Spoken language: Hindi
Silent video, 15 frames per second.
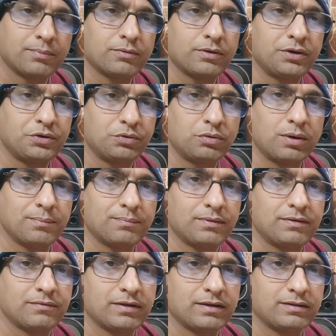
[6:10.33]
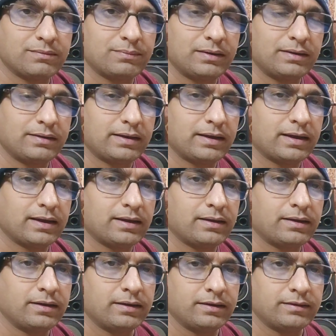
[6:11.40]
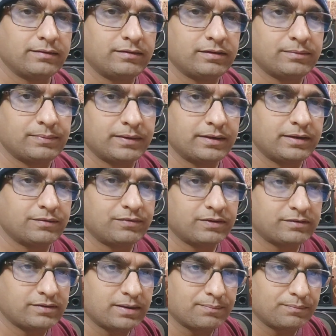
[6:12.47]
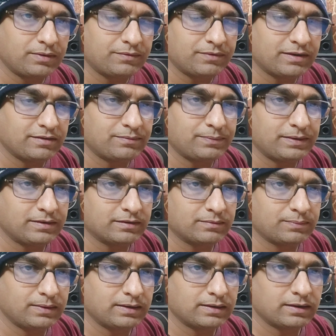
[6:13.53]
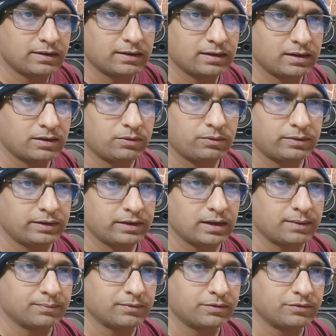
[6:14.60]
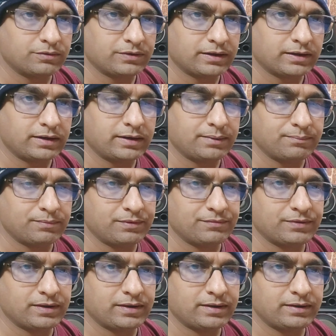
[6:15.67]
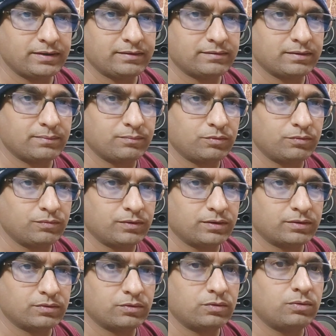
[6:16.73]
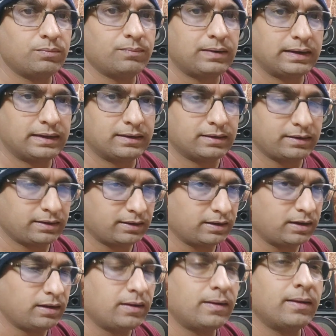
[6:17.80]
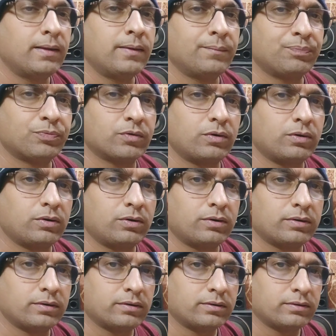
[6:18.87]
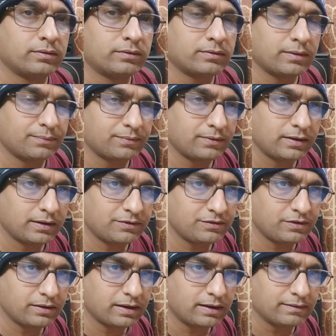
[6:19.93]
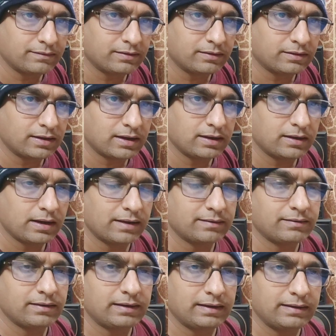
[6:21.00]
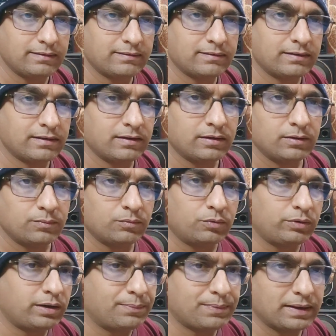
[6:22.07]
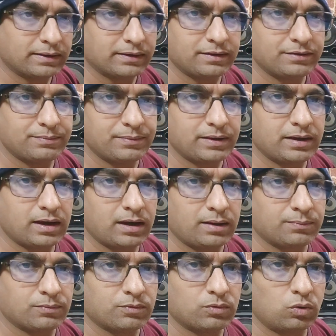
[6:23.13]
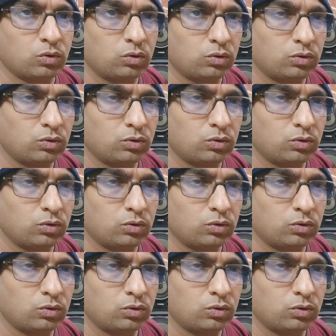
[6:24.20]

आपको ये टू एम्पलीफायर्स मिलते हैं जिसमें कि फर्स्ट एम्पलीफायर स्पीकर्स प्ले करेगा और ये आपका जो सेकंड एम्पलीफायर है ये सब को प्ले करेगा और uh, सबसे अच्छी खासियत क्या है गाइस इस पूरे पैकेज में आपको